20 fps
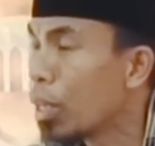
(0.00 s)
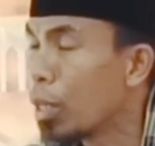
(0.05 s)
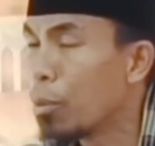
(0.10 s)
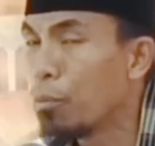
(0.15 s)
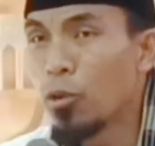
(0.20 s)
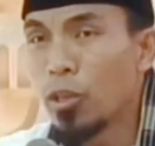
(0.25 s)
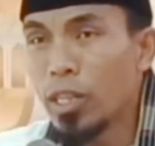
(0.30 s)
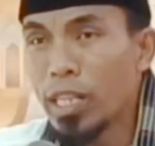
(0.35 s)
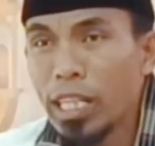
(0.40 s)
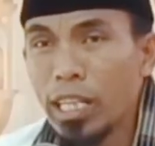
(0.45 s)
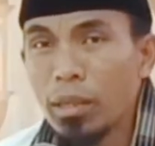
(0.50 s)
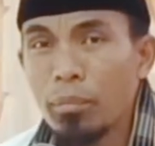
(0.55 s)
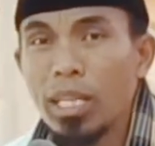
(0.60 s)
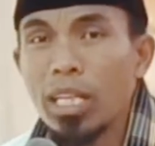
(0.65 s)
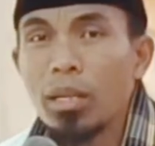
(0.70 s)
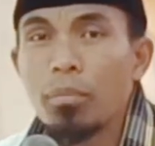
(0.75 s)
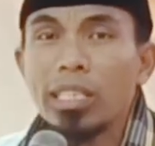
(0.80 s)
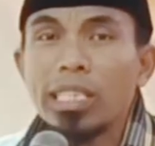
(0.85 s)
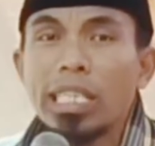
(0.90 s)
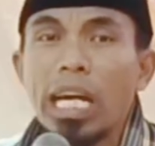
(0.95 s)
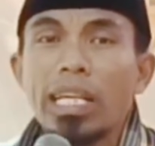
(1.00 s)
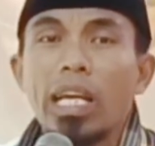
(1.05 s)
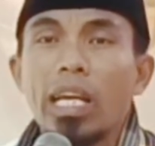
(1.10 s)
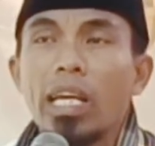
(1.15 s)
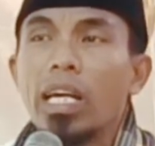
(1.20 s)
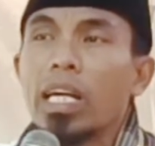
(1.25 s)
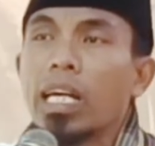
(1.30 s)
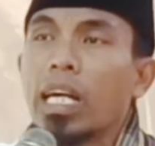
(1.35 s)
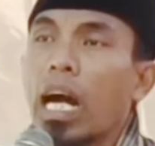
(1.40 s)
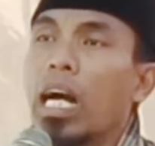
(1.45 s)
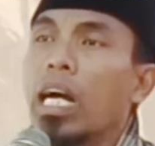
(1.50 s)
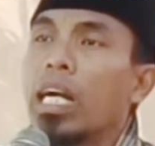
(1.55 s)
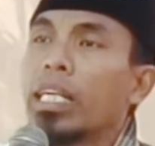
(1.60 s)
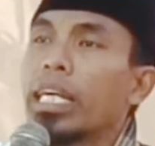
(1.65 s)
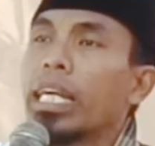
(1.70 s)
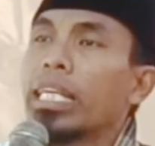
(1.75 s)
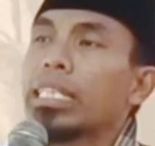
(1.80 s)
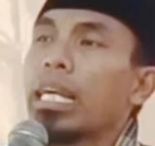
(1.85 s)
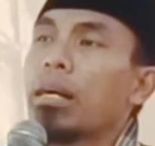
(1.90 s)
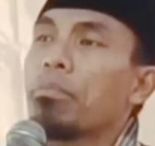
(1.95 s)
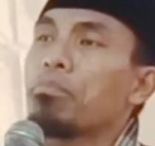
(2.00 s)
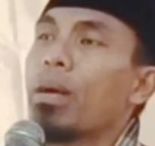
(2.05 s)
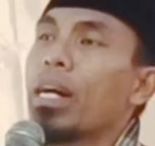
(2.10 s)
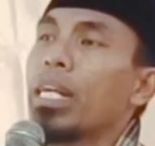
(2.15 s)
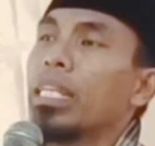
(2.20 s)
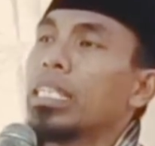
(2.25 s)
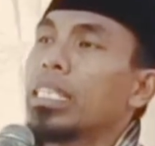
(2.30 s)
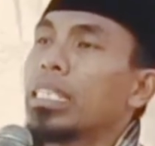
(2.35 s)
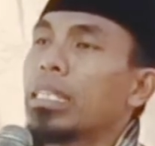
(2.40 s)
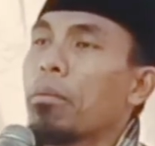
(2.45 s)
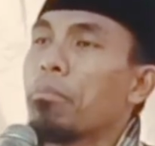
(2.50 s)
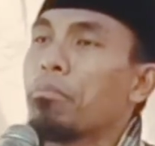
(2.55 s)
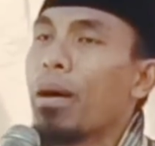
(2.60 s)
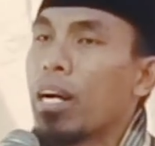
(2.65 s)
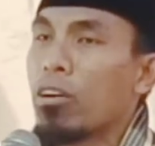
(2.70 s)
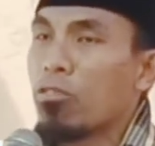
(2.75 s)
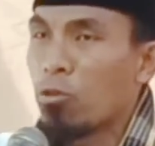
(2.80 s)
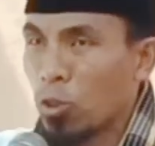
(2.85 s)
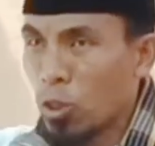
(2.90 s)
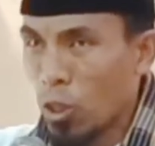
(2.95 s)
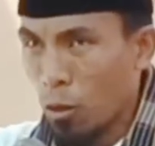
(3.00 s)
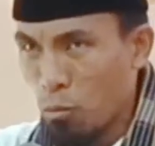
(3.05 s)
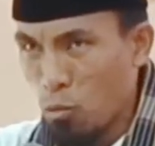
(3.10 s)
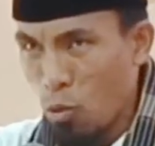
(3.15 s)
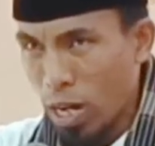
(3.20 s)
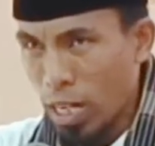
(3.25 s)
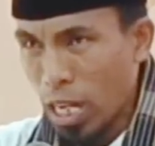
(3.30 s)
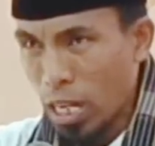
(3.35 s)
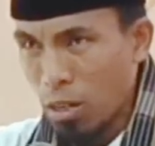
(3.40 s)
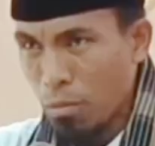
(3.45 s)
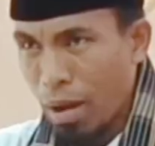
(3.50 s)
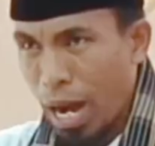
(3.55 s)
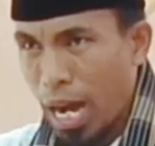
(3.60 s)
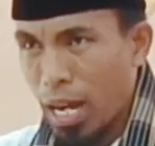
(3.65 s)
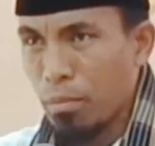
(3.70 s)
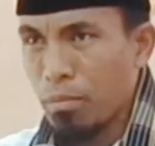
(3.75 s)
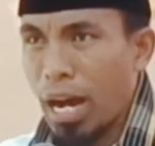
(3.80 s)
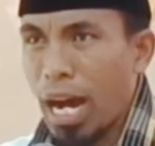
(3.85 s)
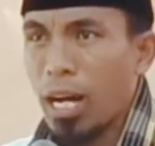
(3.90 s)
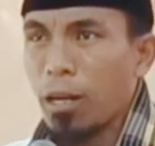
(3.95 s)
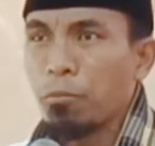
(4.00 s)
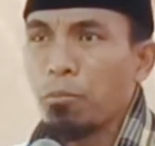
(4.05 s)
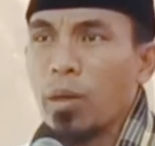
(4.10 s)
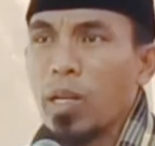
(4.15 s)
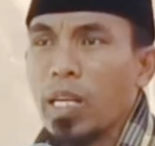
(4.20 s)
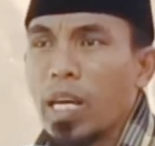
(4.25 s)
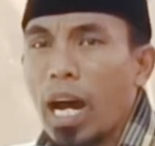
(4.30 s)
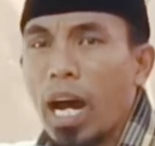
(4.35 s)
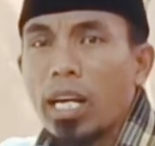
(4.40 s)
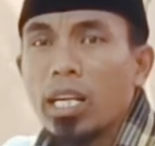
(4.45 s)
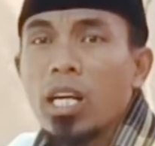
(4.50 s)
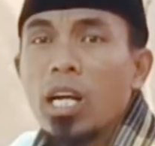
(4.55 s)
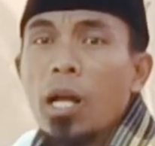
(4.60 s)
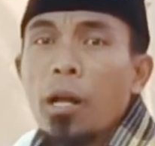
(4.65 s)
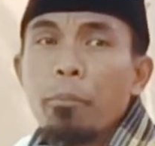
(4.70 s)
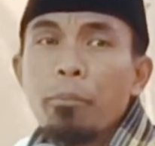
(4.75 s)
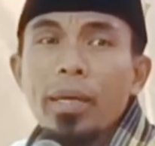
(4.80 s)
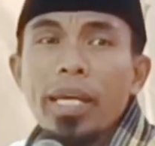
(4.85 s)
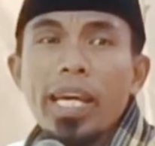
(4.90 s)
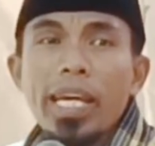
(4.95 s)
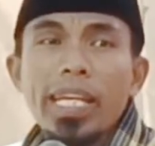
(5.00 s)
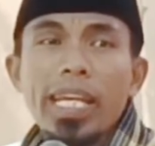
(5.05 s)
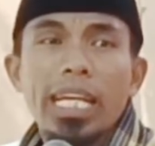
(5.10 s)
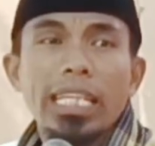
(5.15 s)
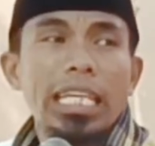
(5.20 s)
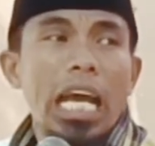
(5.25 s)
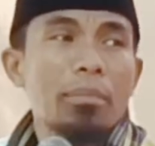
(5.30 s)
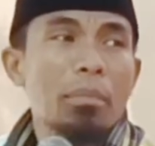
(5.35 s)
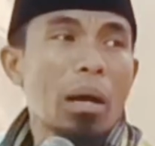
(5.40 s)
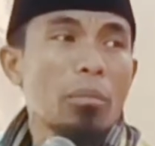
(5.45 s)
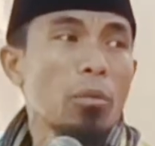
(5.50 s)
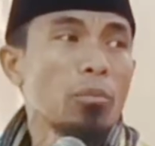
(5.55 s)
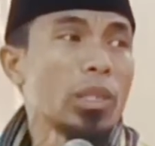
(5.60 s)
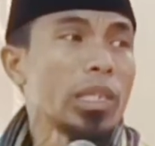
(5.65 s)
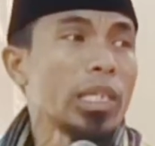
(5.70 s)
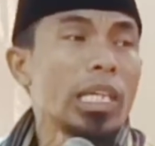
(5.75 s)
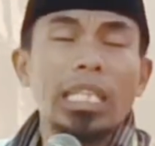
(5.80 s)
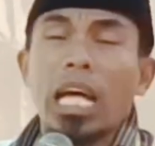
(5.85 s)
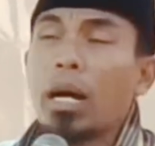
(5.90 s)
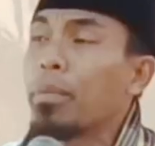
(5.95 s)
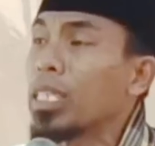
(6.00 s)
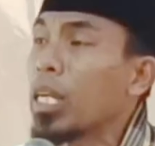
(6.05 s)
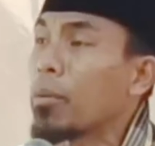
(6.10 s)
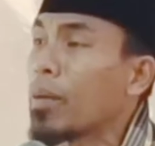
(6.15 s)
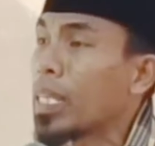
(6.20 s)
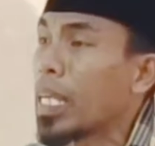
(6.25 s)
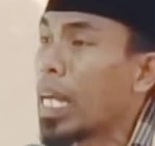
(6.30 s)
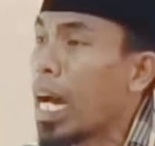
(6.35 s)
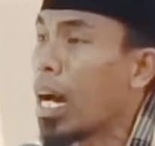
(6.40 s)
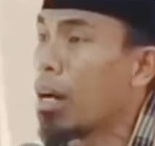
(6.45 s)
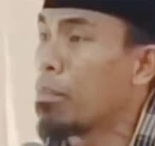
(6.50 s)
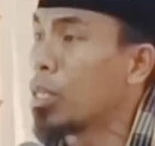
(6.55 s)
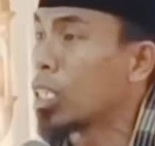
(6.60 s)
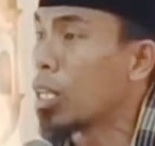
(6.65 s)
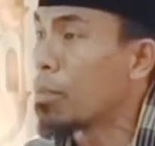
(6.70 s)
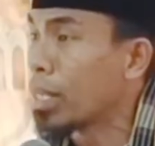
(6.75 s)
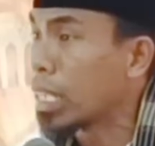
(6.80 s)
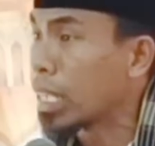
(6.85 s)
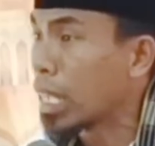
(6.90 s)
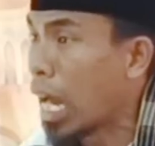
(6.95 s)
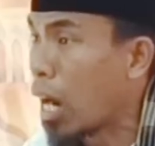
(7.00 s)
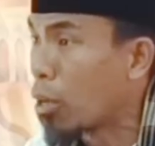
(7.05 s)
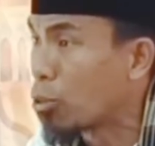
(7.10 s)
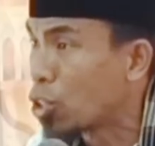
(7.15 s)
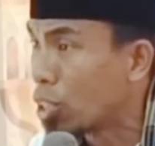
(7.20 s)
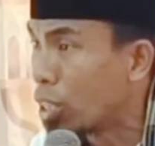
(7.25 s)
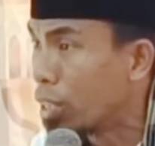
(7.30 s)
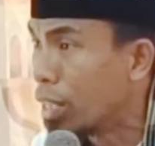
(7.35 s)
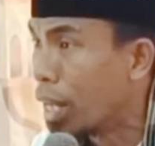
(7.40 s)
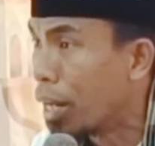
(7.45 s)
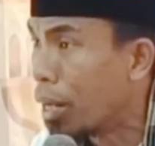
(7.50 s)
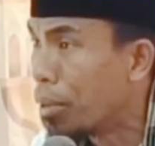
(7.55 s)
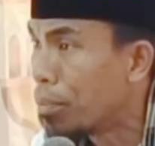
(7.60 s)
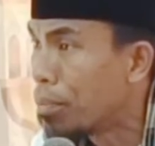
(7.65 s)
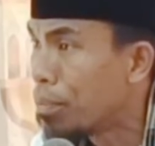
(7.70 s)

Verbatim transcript: Ibu dikit pada bercanda dekah. Kecap manis cabangu terbuat dari bahan-bahan pilihan. Bini nasi amak untuk um, tak baca patih. Habis saya baca kaos saja.